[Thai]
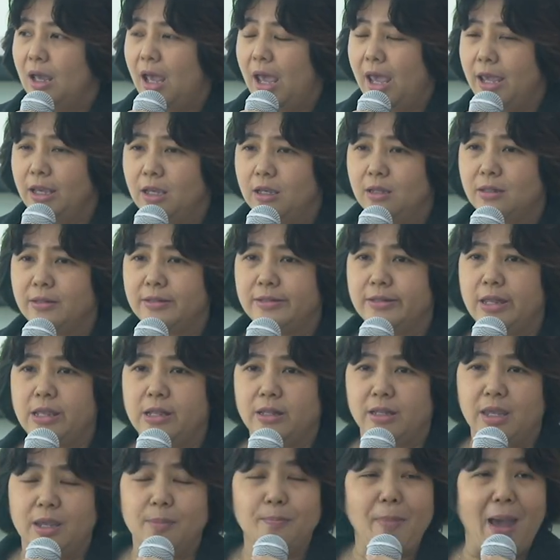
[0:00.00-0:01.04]
ไอ้สิ่ง
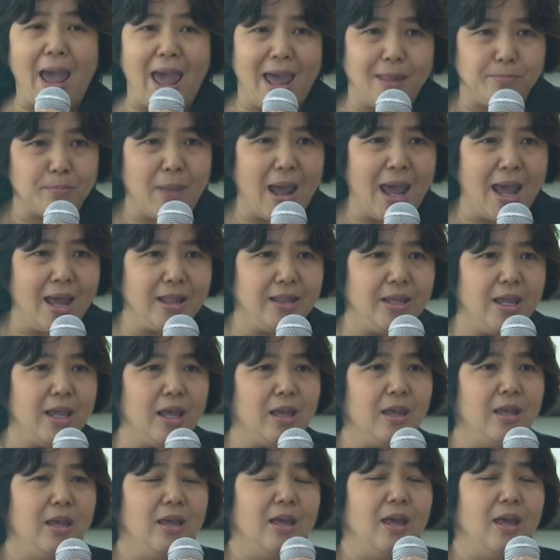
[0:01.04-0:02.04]
ที่ผ่านมาเนี่ย